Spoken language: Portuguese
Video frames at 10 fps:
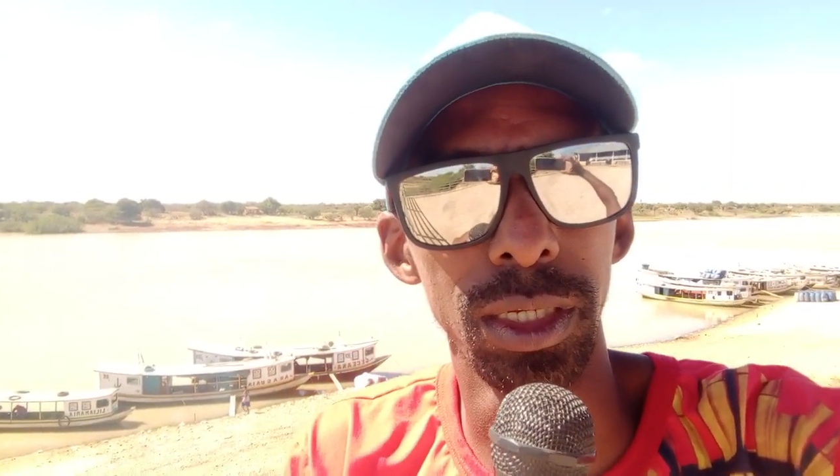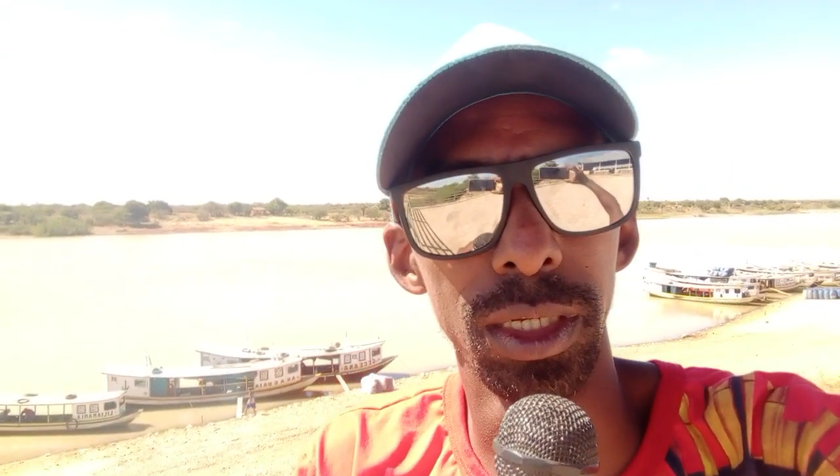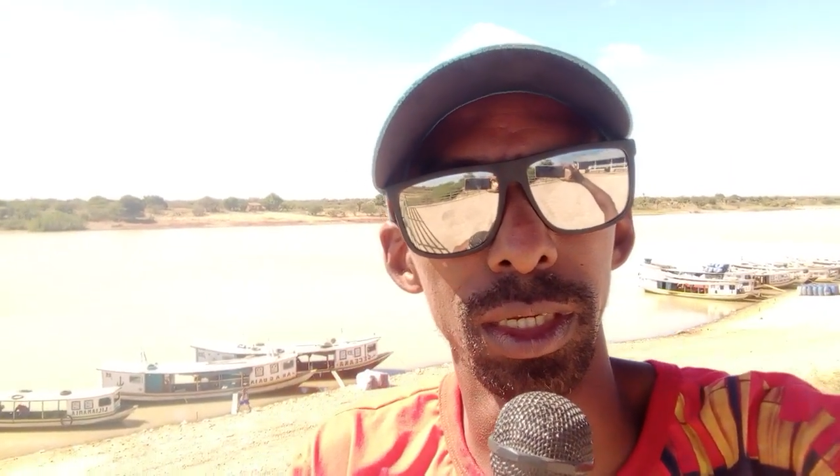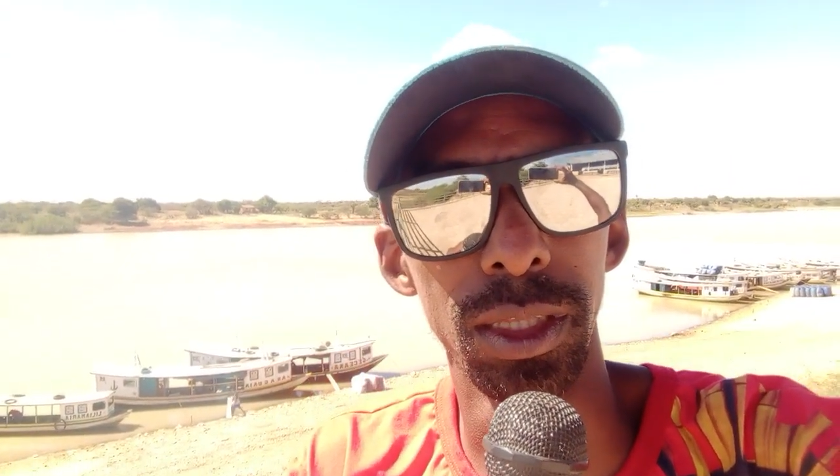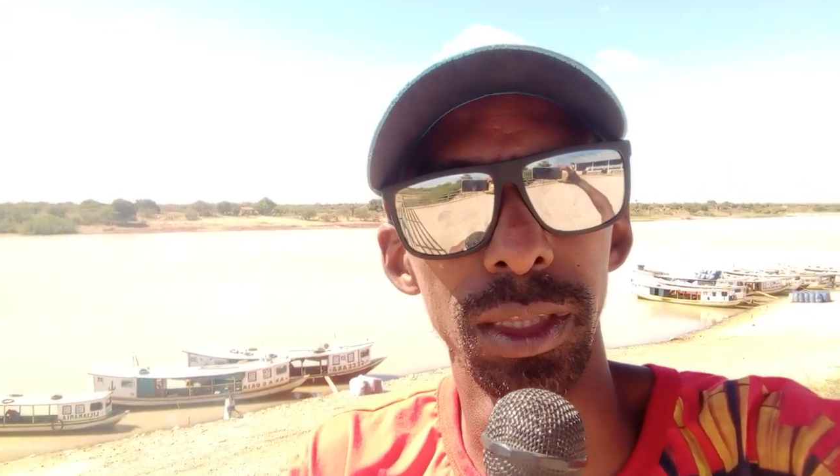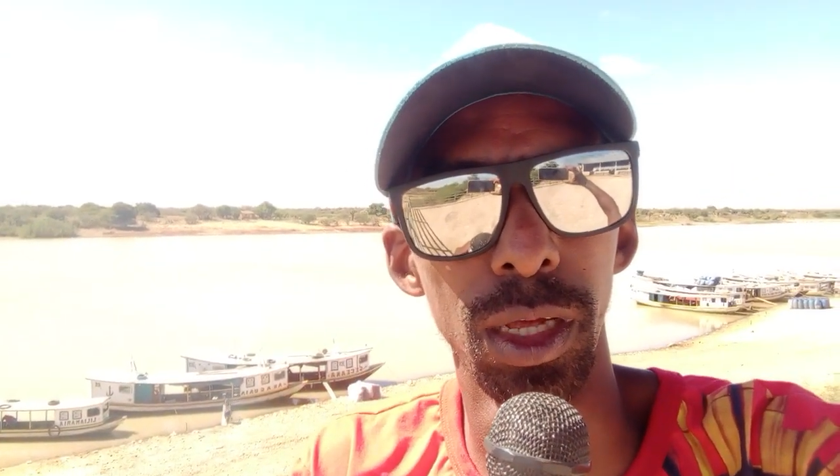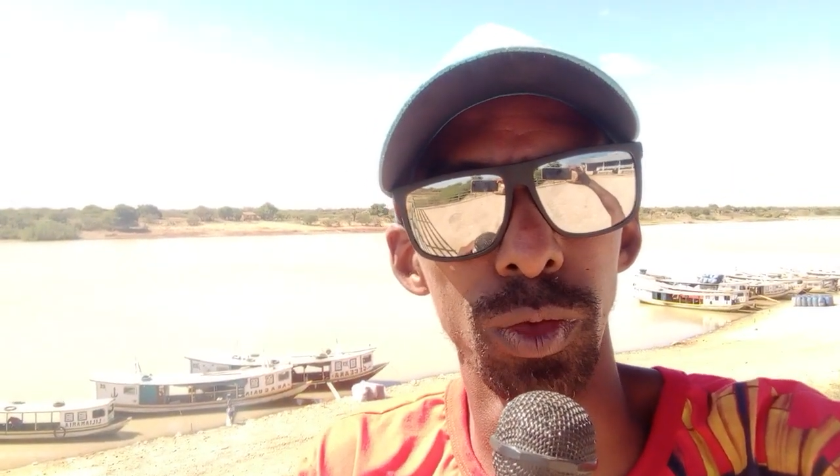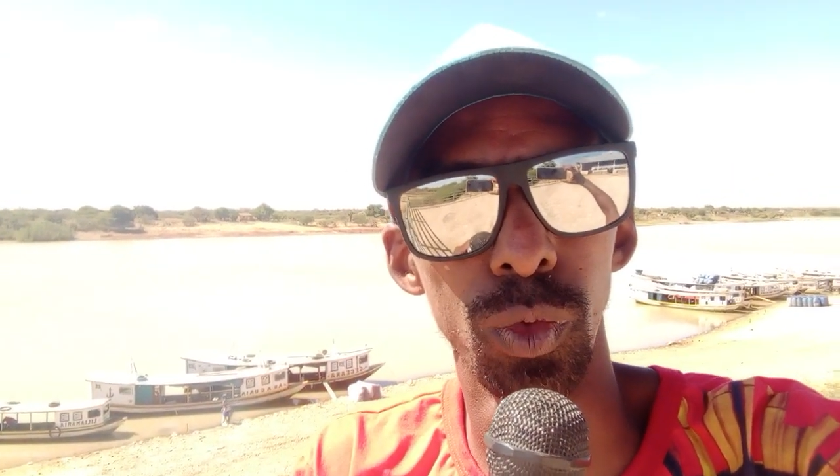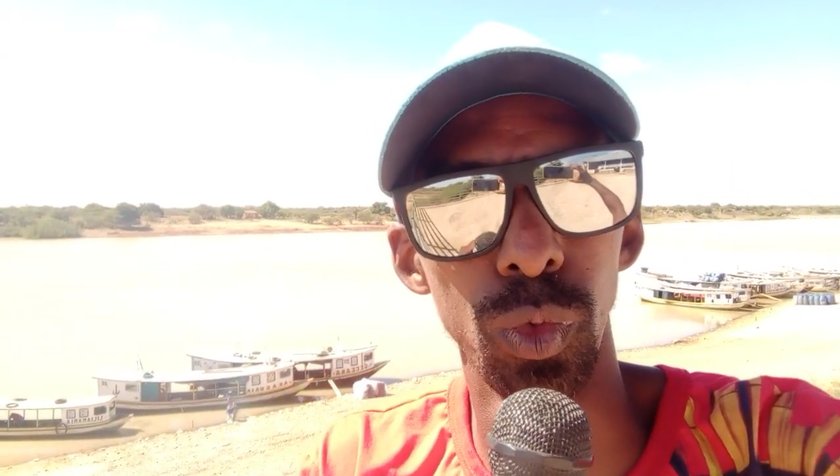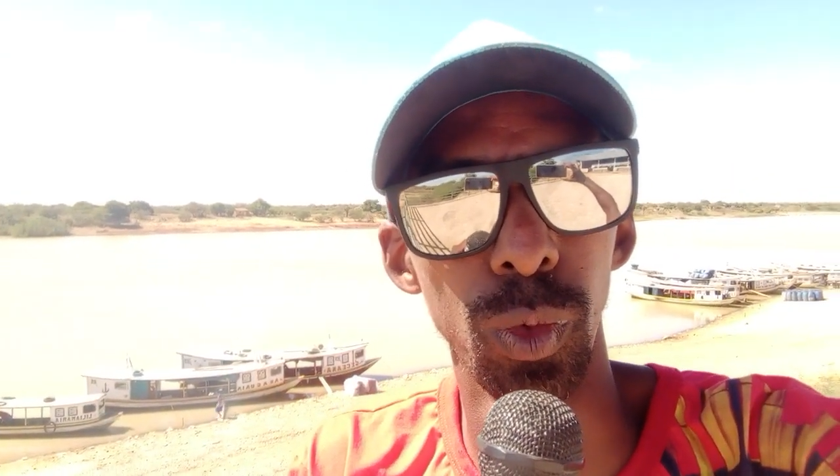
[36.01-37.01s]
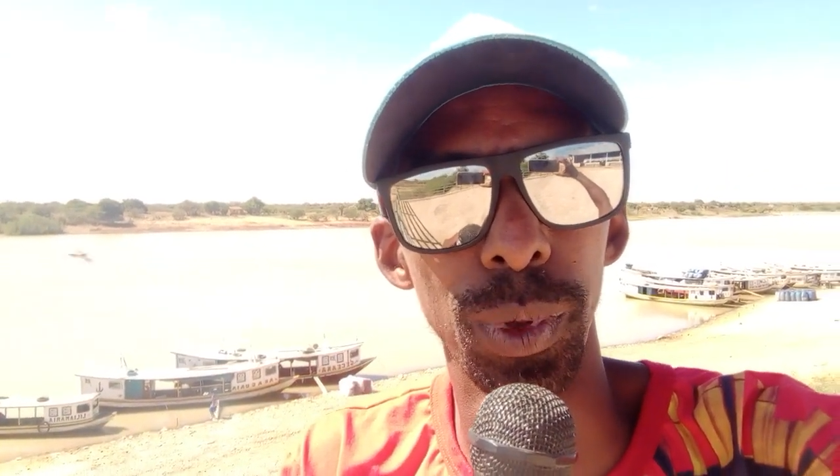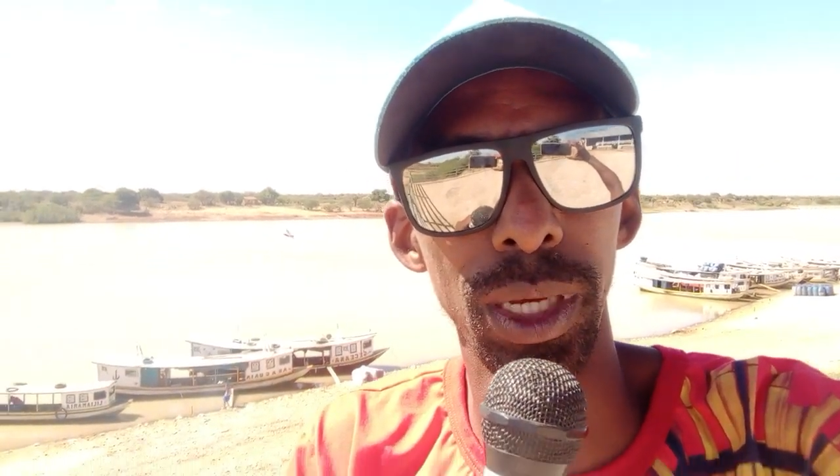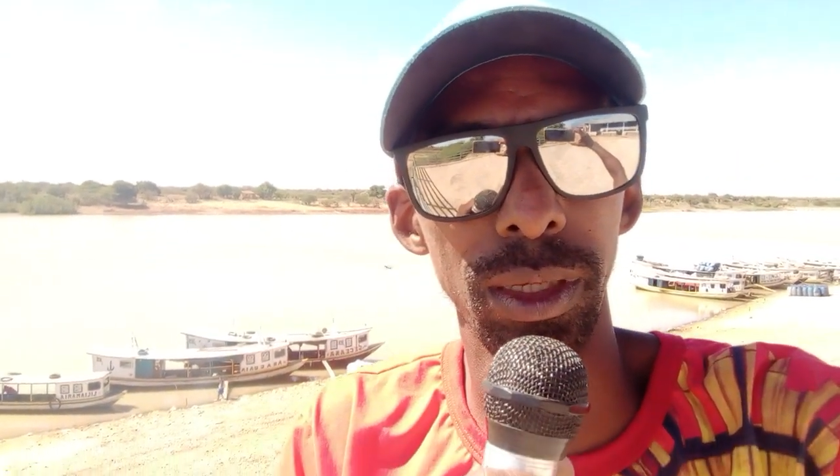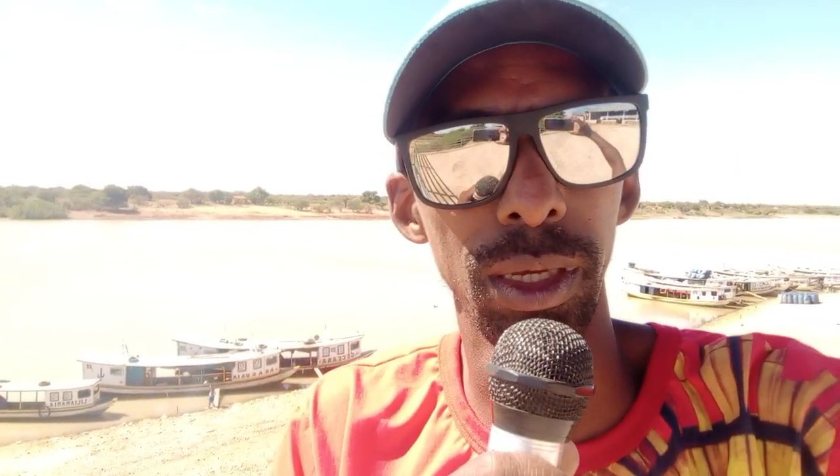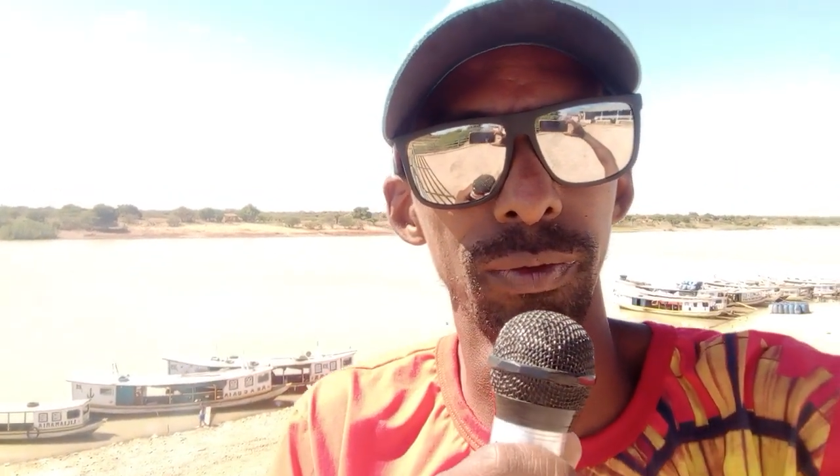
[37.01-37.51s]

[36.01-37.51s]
Chique estando tudo bem,